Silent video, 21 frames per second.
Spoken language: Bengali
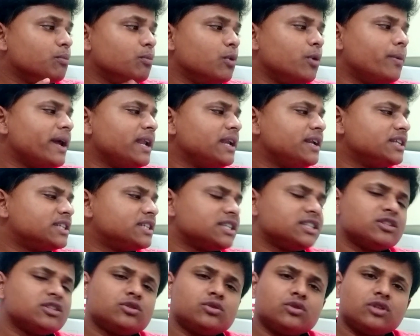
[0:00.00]
মোবাইল
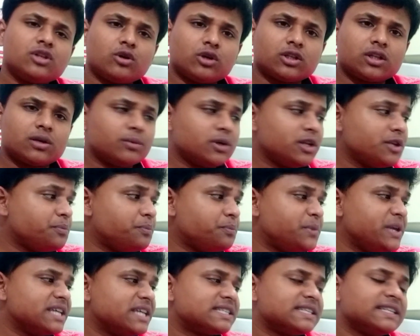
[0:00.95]
রিচার্জের যদি কথা বলি
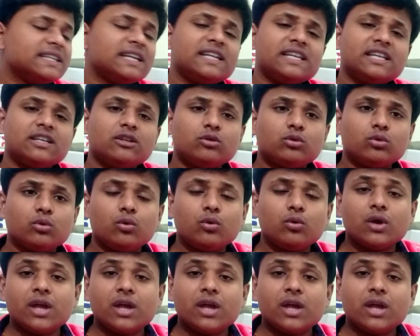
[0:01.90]
বিএসএনএলে কিন্তু